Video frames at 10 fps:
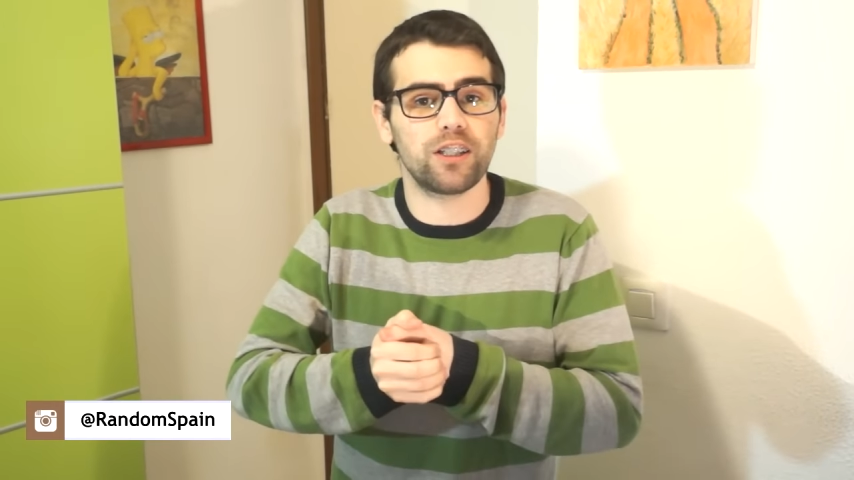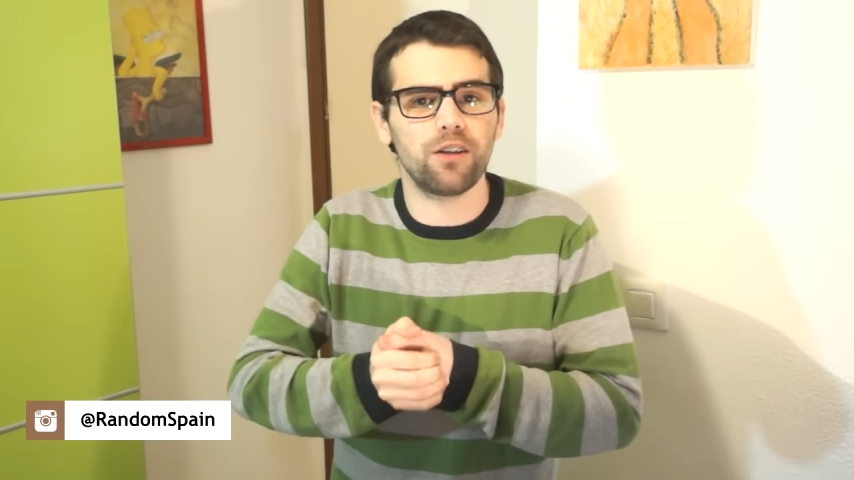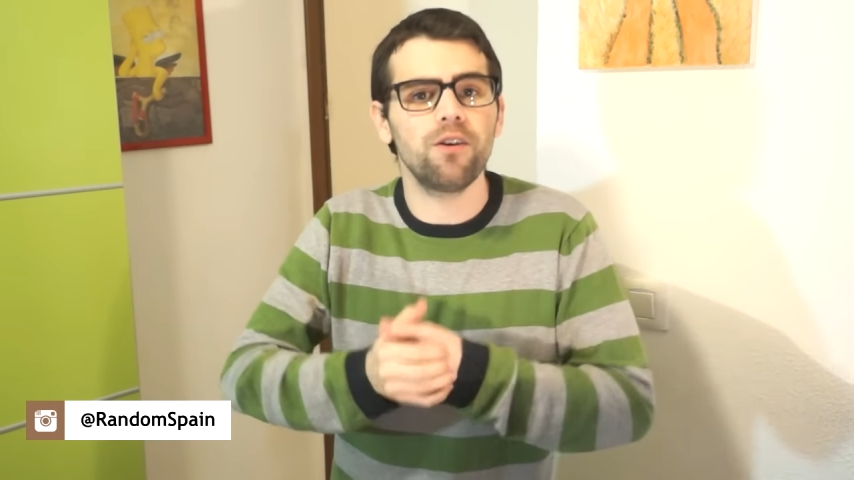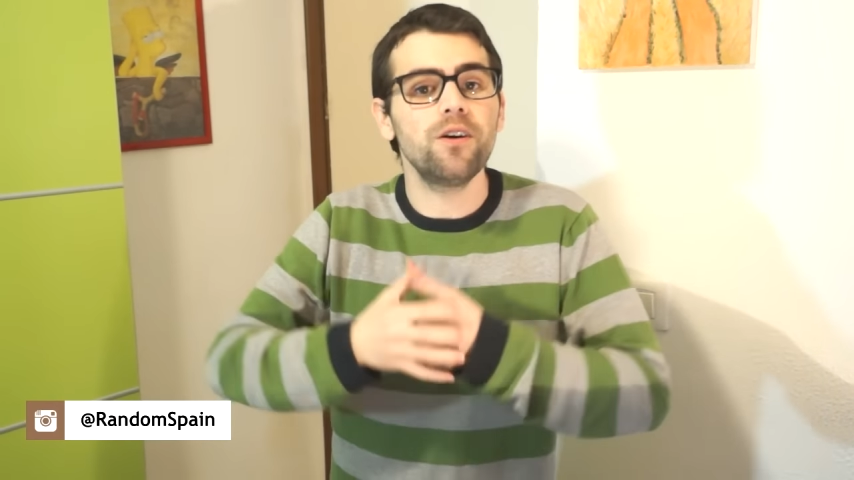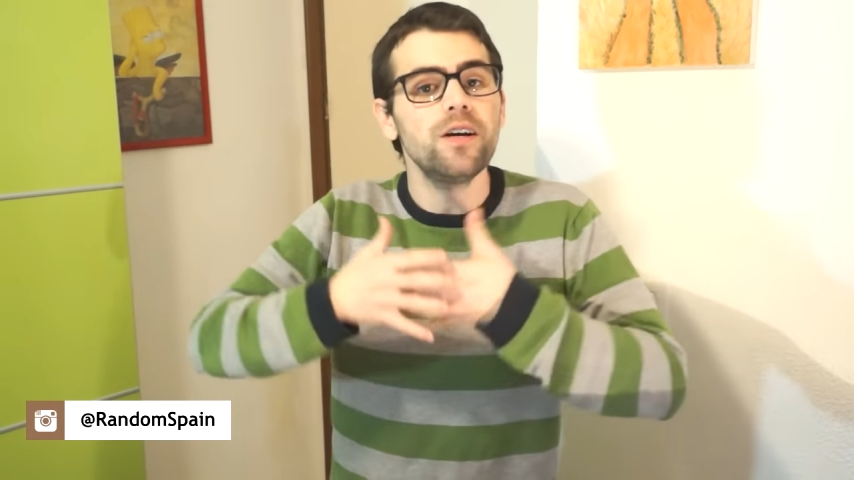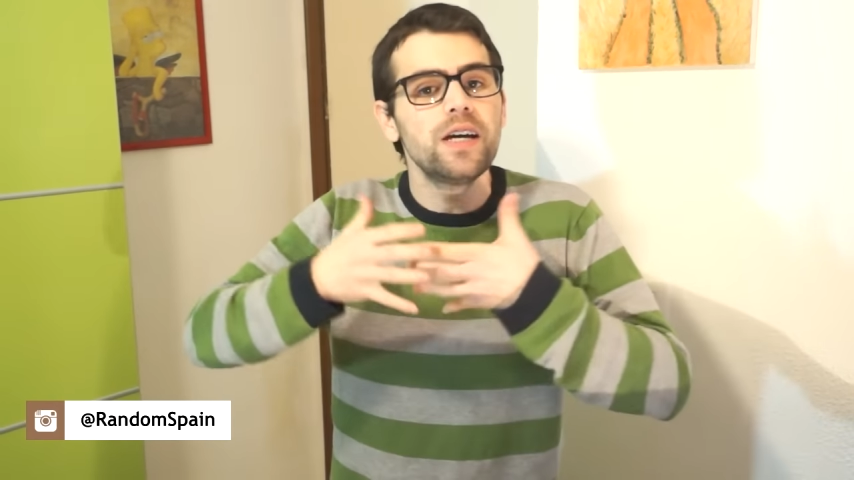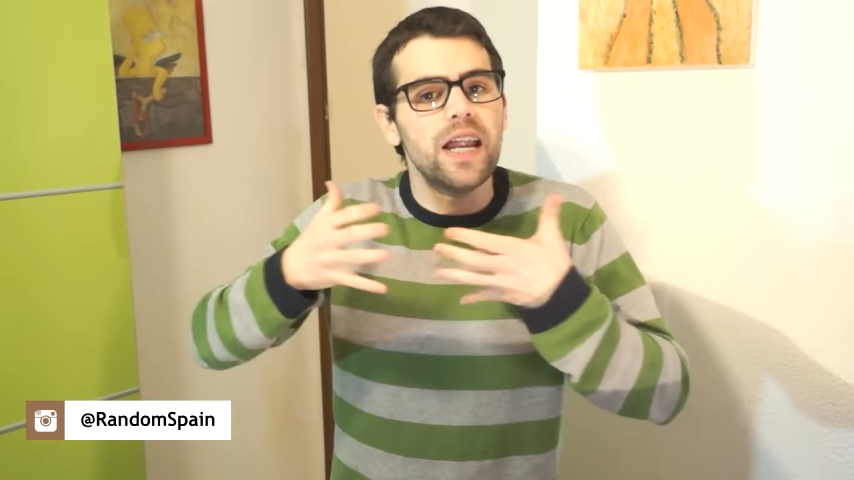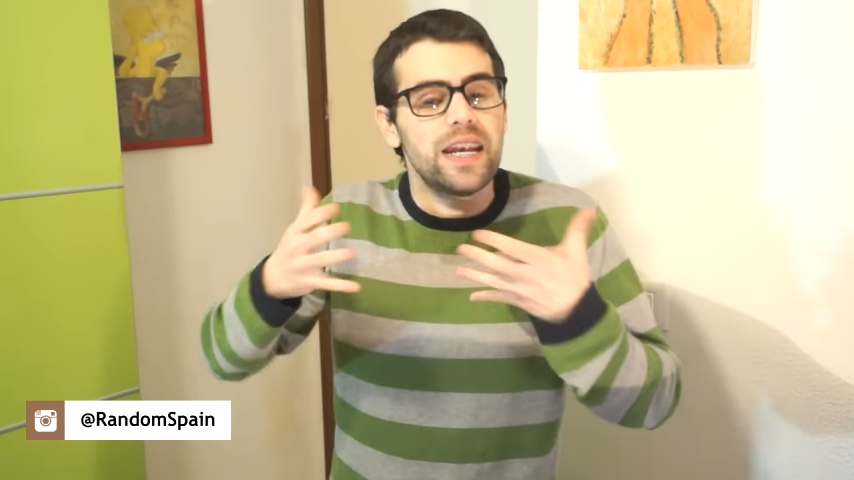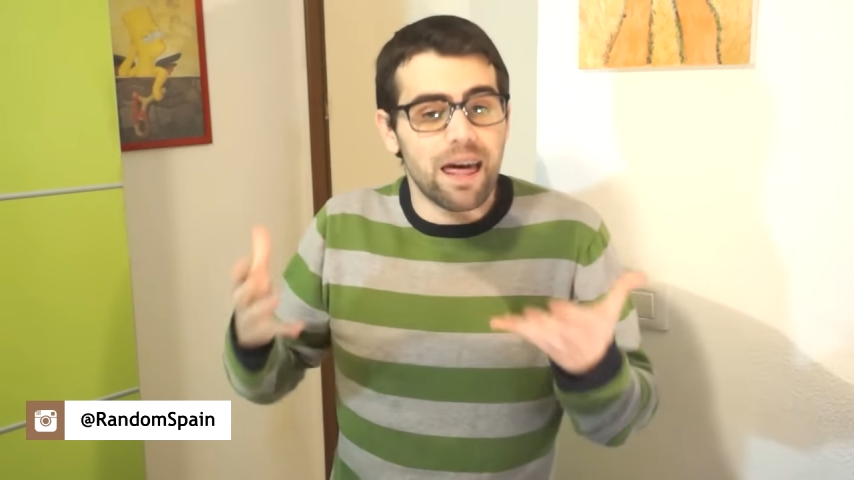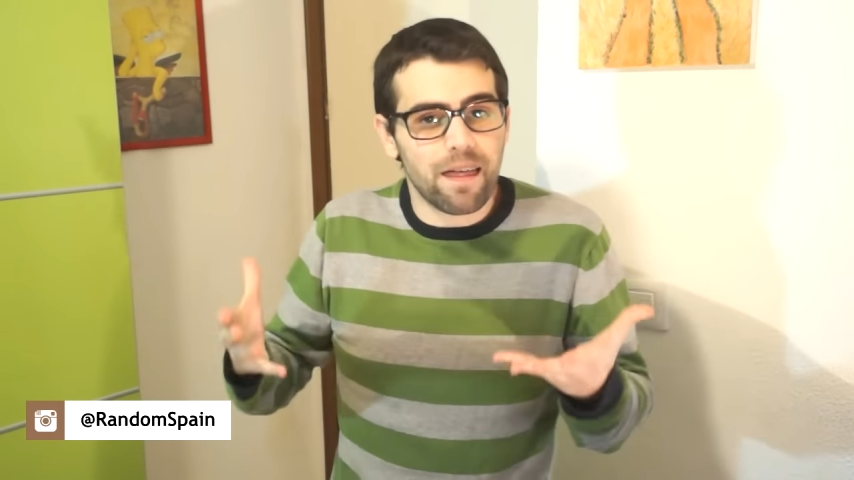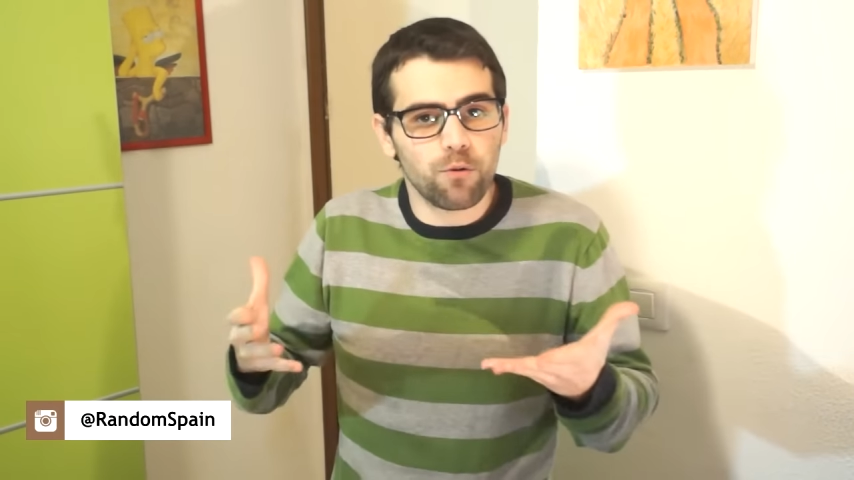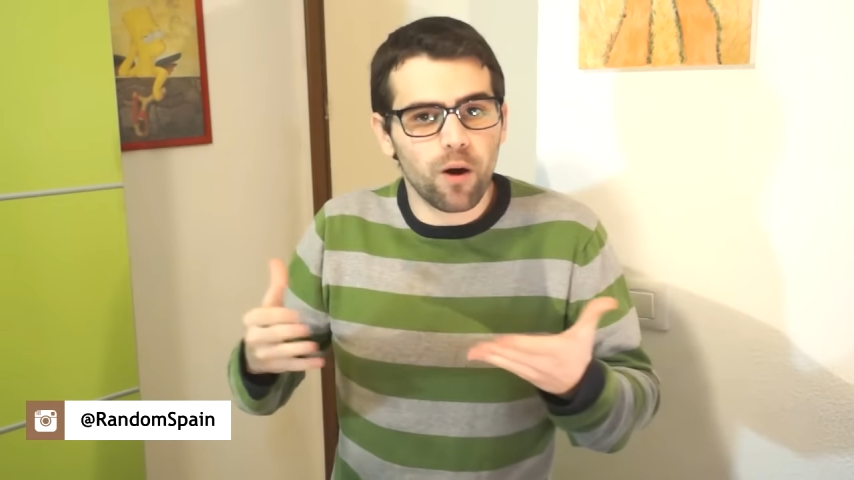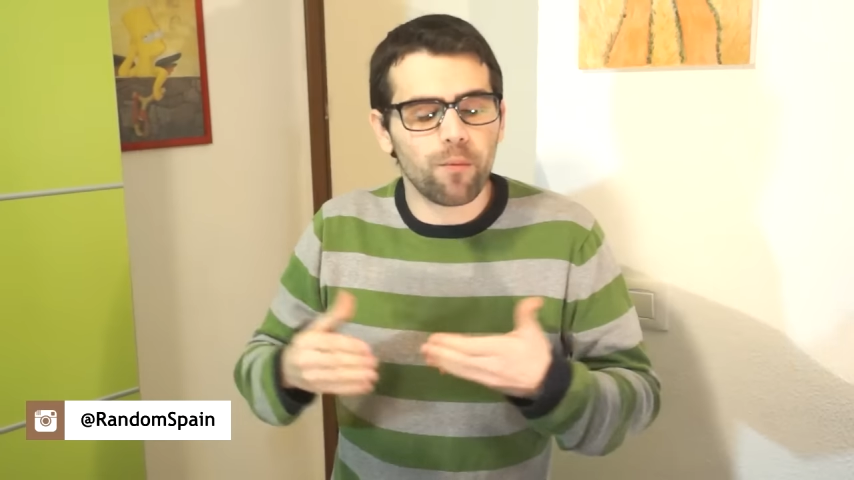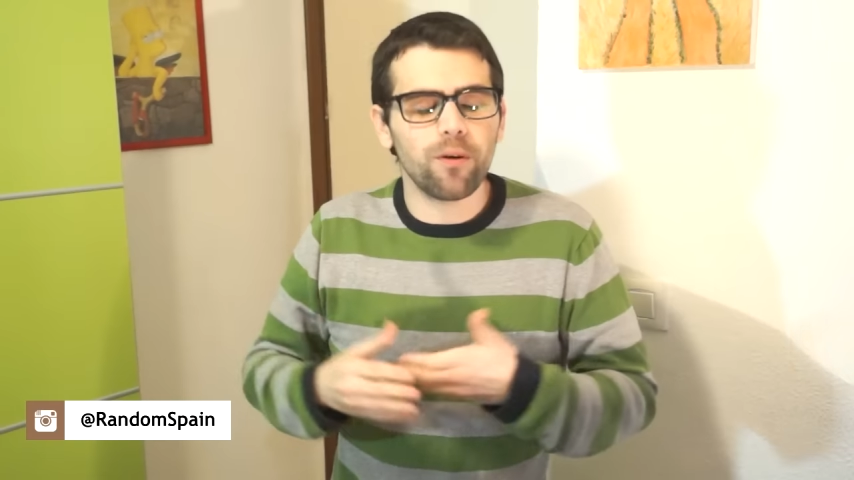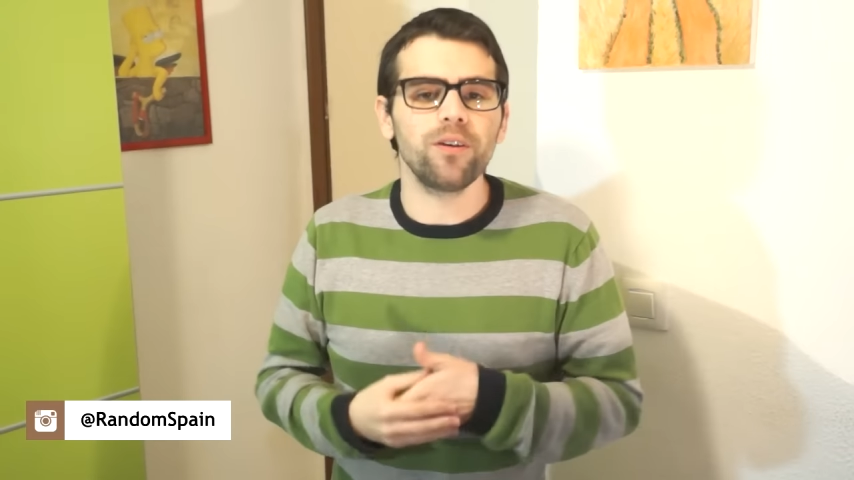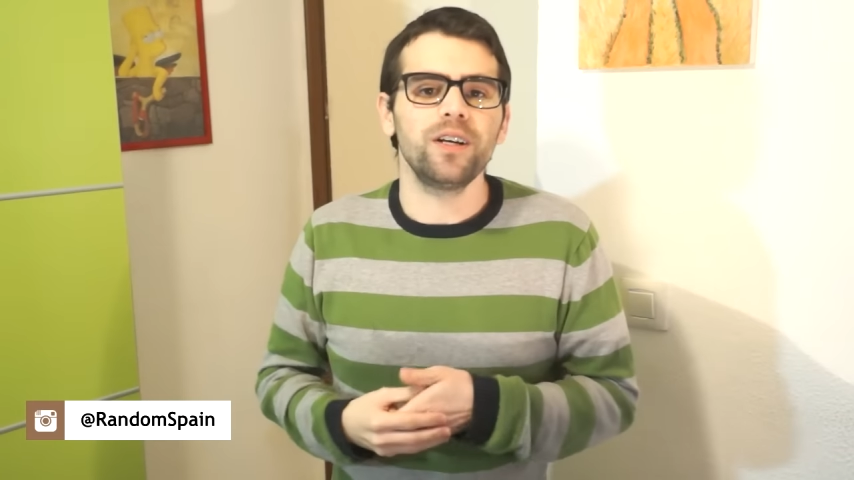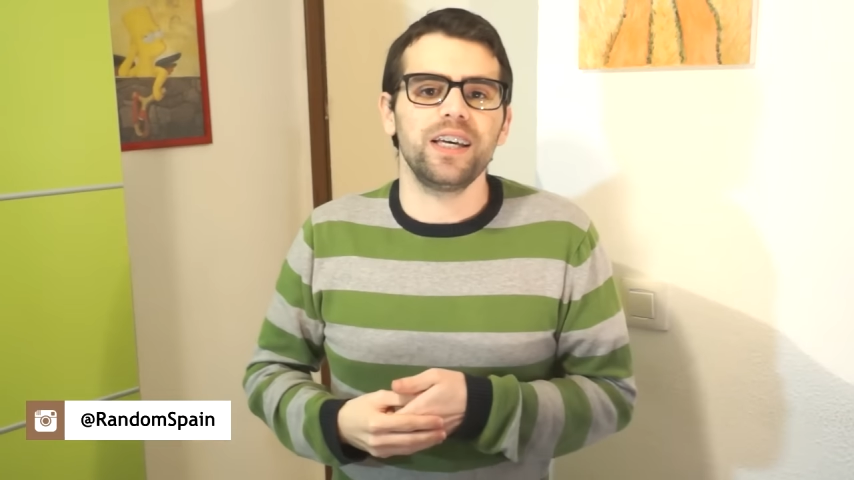sido nada nuevo.